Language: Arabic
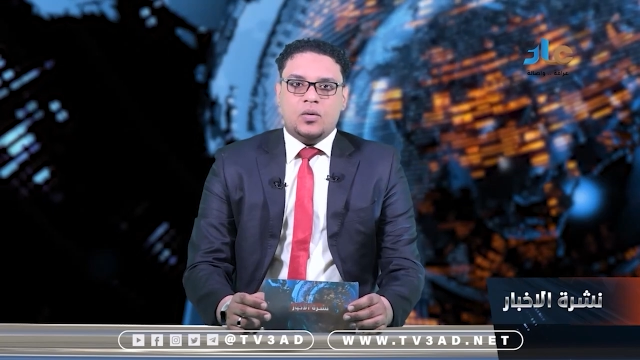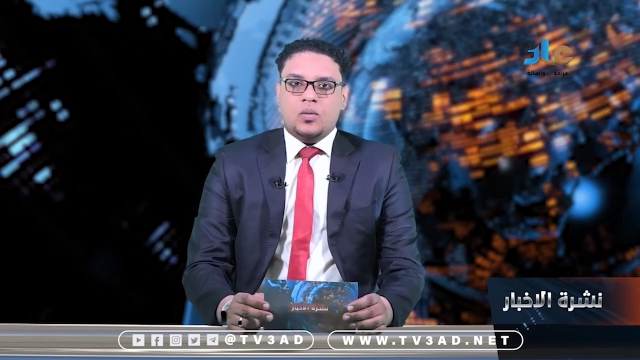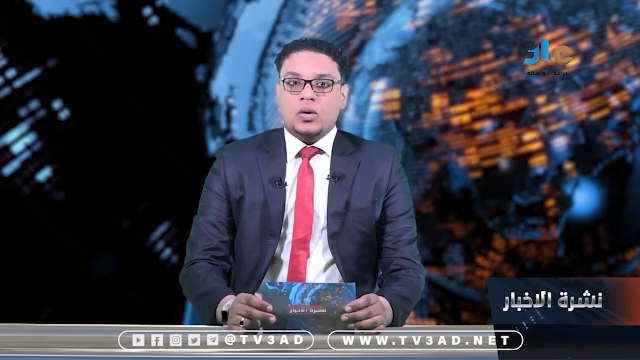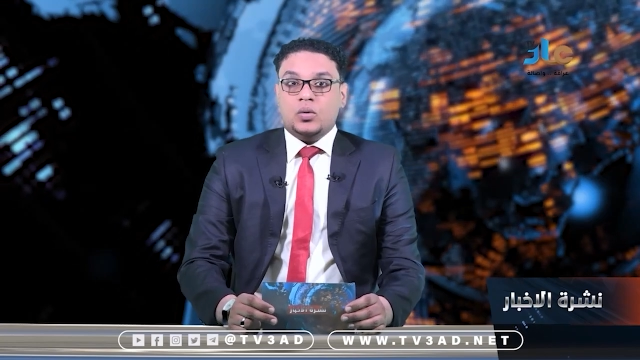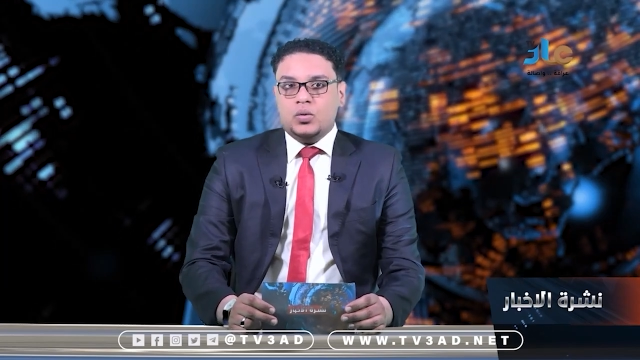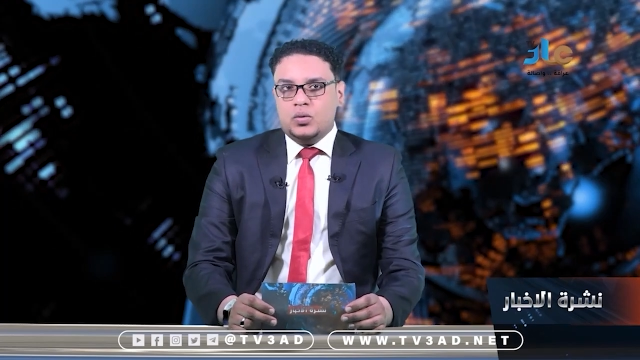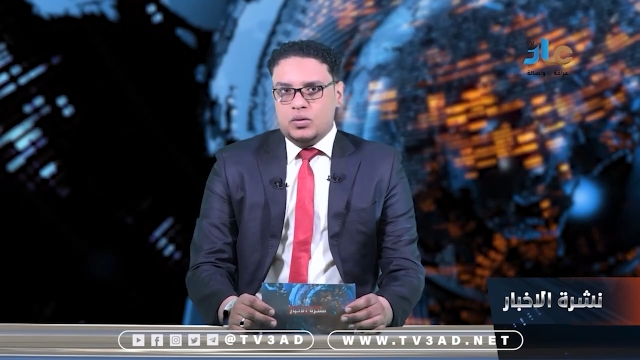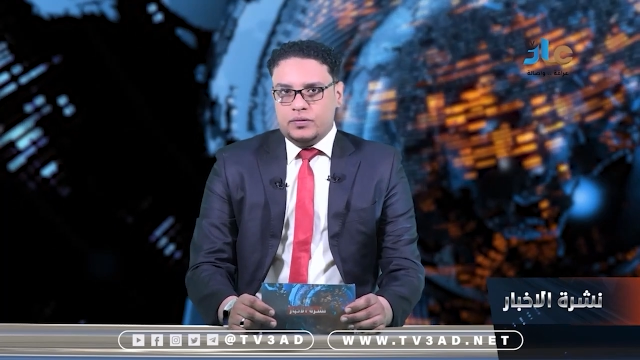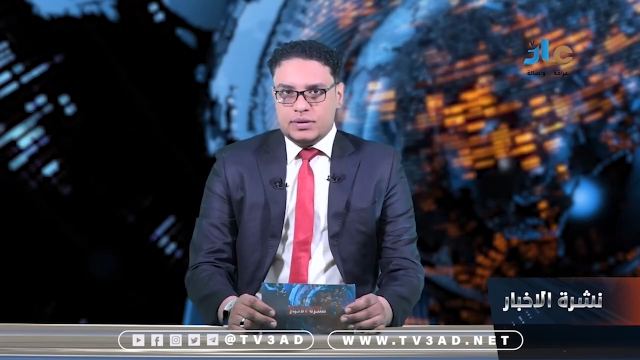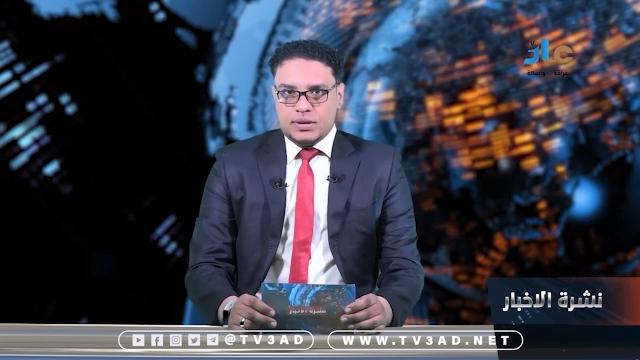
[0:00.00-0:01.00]

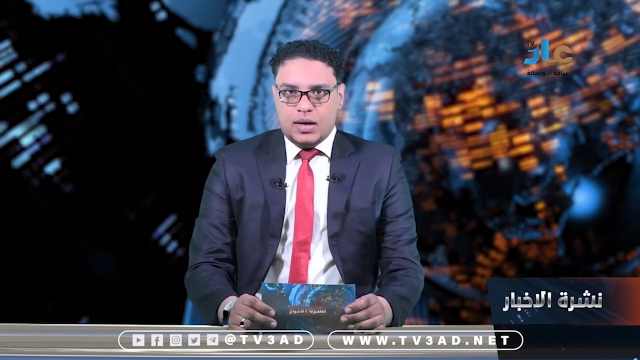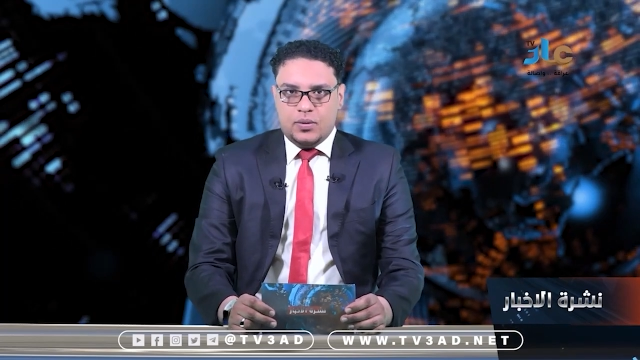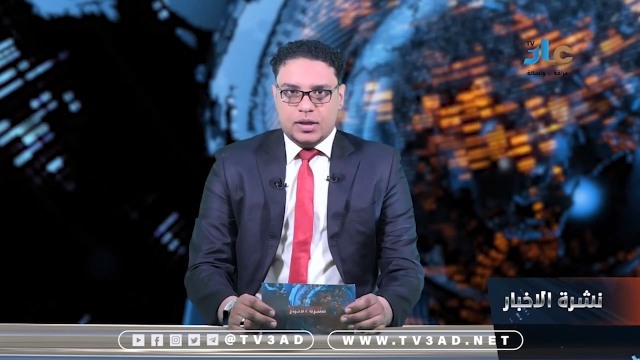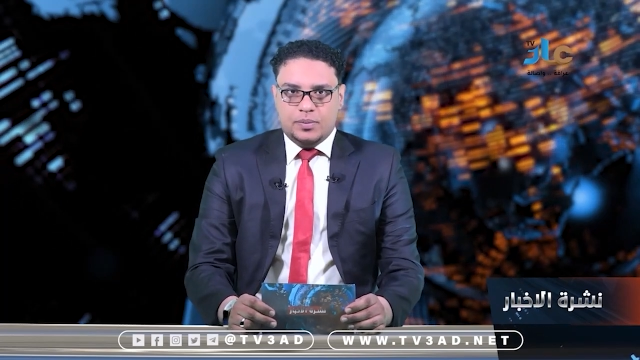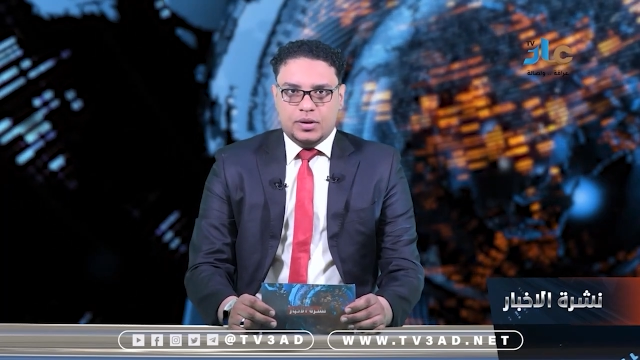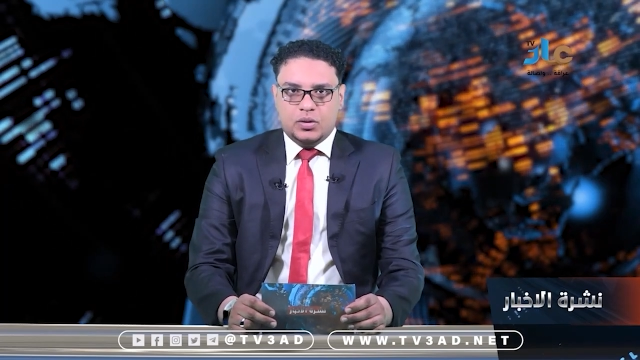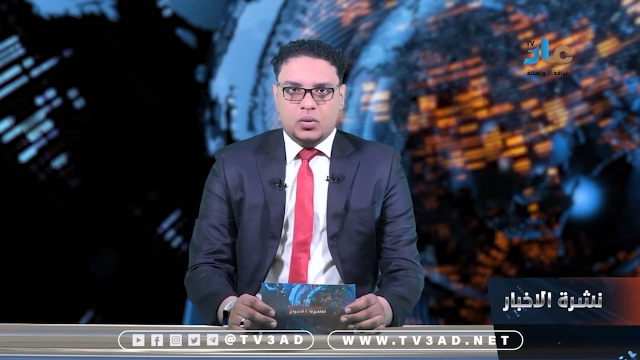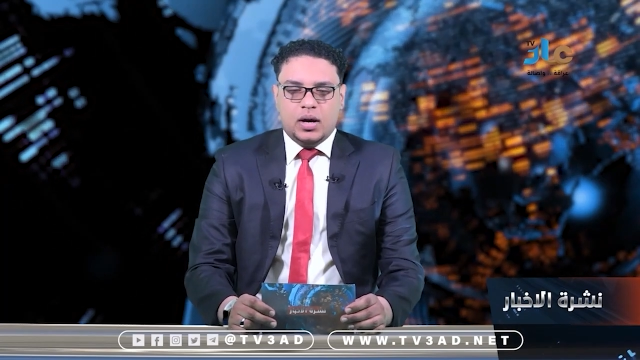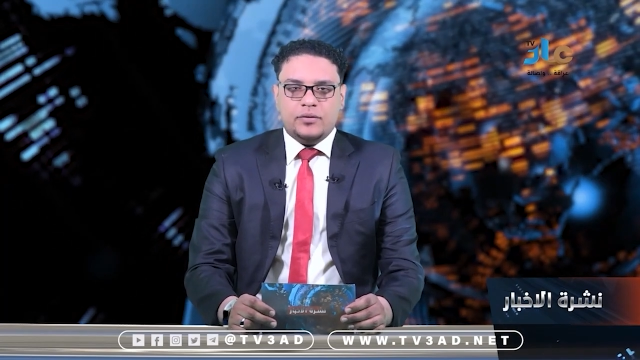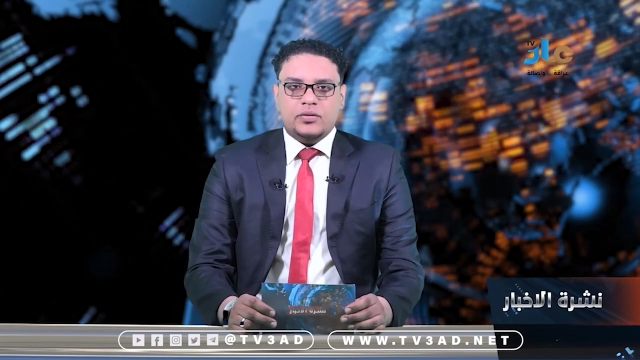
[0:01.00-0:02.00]
والقنوت في الصلوات
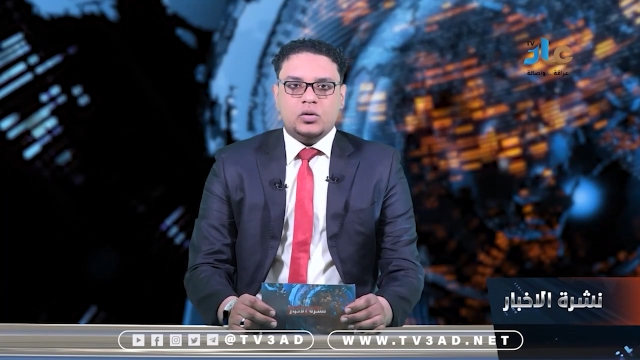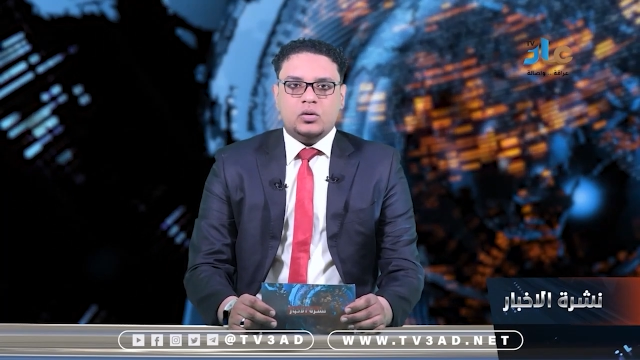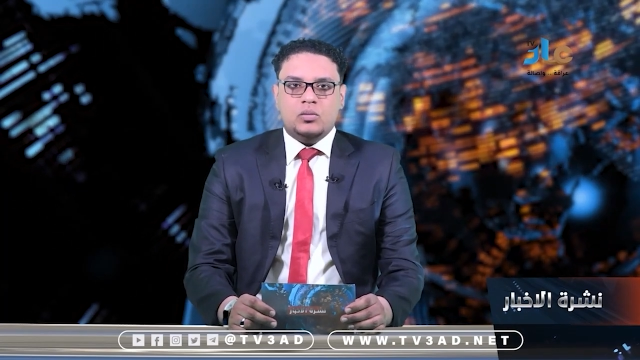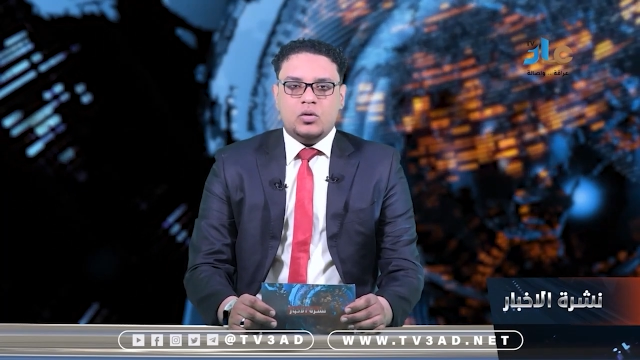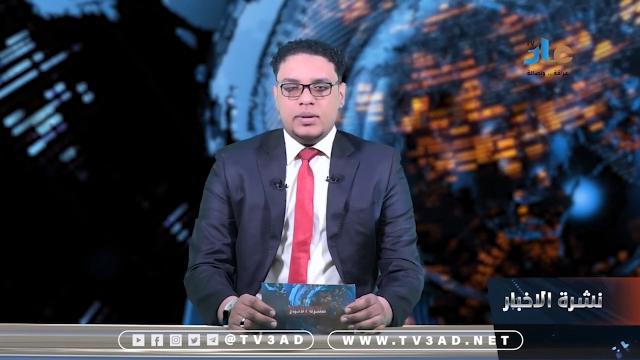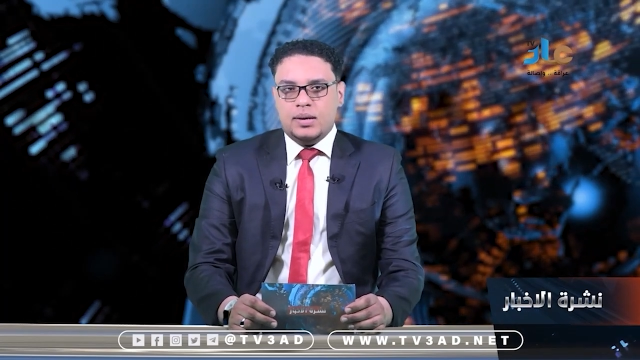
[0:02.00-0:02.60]
بالدعاء في عموم